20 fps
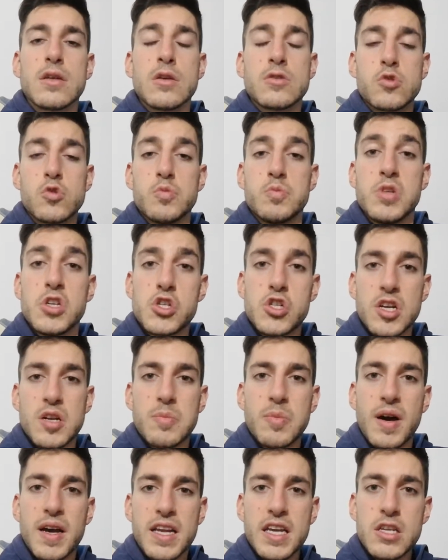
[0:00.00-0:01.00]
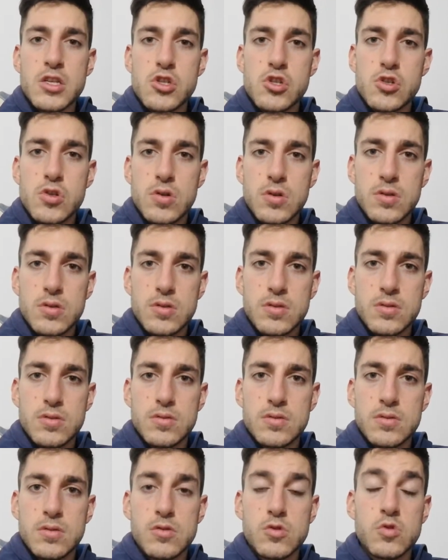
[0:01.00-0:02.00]
subisce il pareggio,
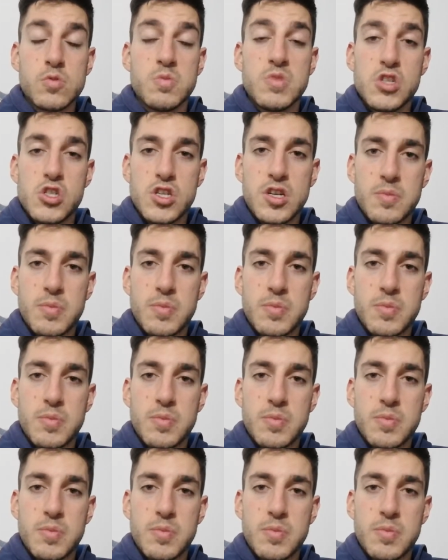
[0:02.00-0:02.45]
subisce il